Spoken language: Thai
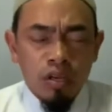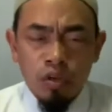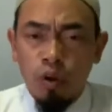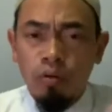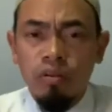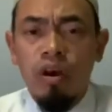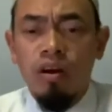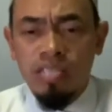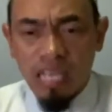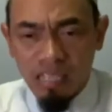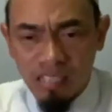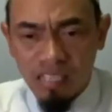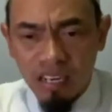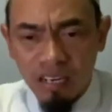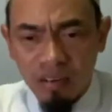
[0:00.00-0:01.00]
ยกยอสรร
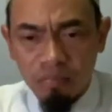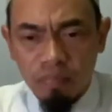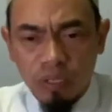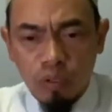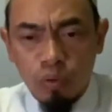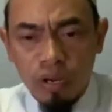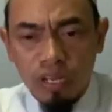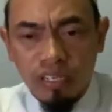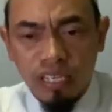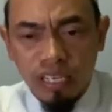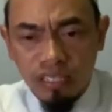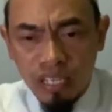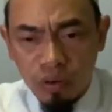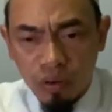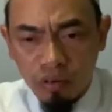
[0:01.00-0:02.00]
เสริญ ประตูแห่งเกีย
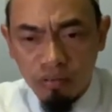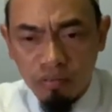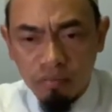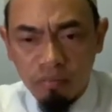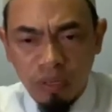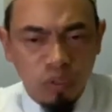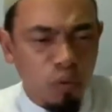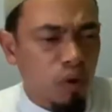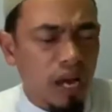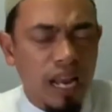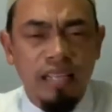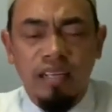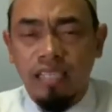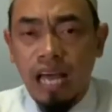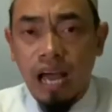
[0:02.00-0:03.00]
รติยศ ประตูอะไร
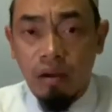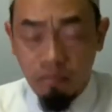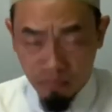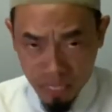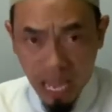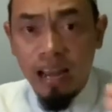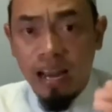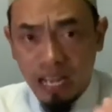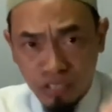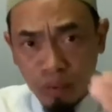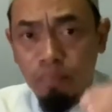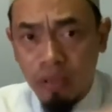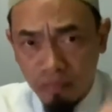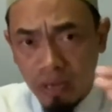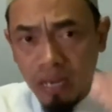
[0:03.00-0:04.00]
ต่างๆ ท่านอาจจะ
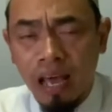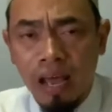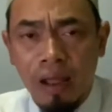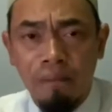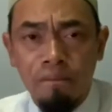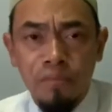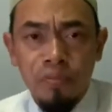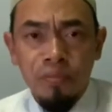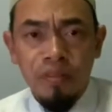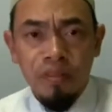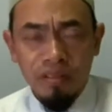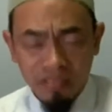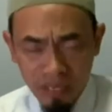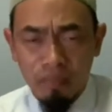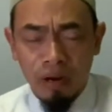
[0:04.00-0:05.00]
ปิดได้
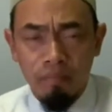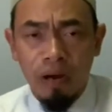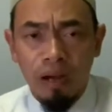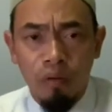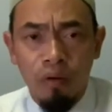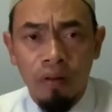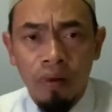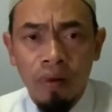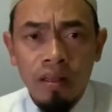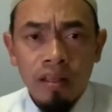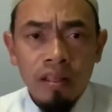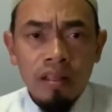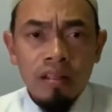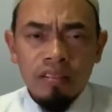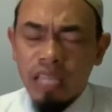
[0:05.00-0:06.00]
สำหรับบางคน
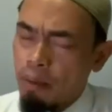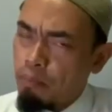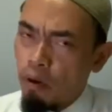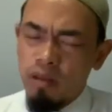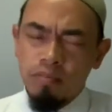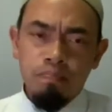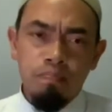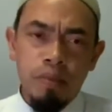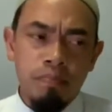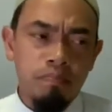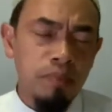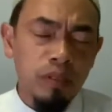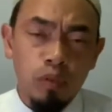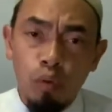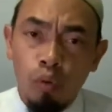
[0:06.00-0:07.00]
แต่พอปิด
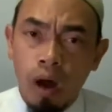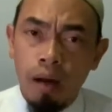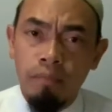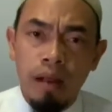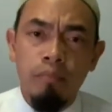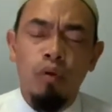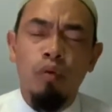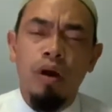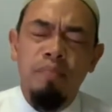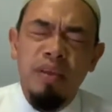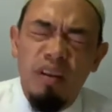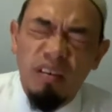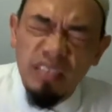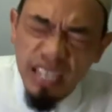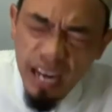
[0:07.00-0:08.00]
ประตูความร่ำรวยพี่
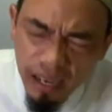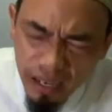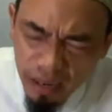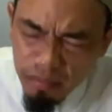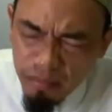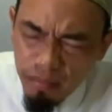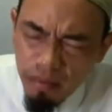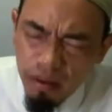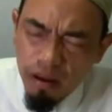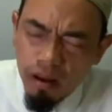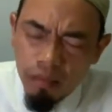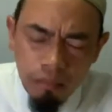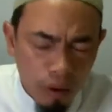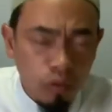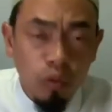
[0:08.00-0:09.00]
น้องที่รักครับ
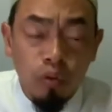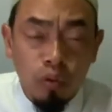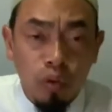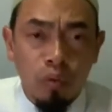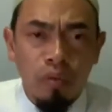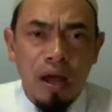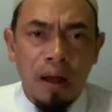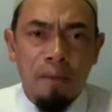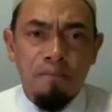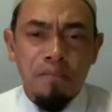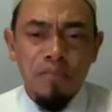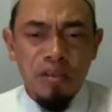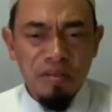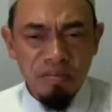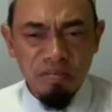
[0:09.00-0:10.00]
บอกตรงๆว่า
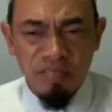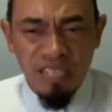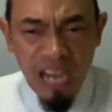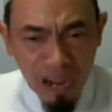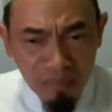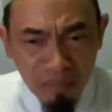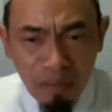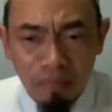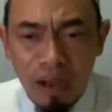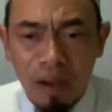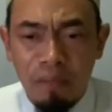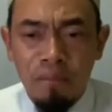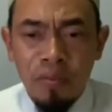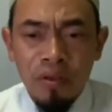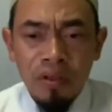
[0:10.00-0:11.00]
ยากมา
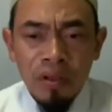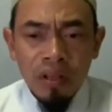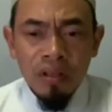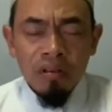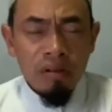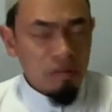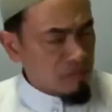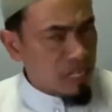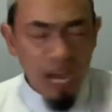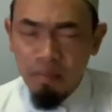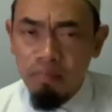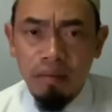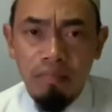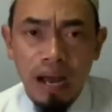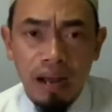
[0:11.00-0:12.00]
กๆ ยาก
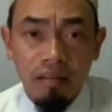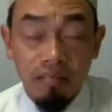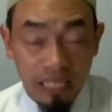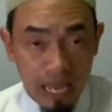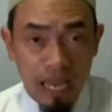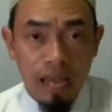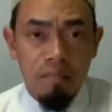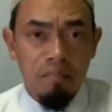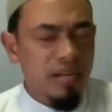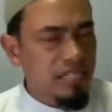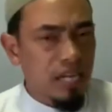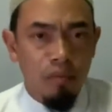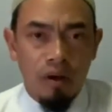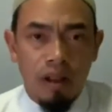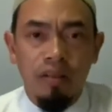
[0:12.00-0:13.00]
มากๆ แต่ไม่
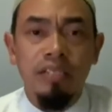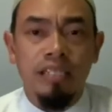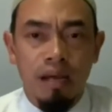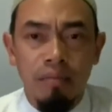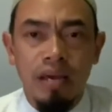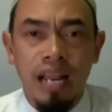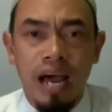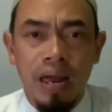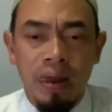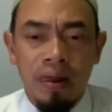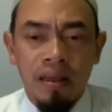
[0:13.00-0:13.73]
ใช่ว่าเราจะทำไม่ได้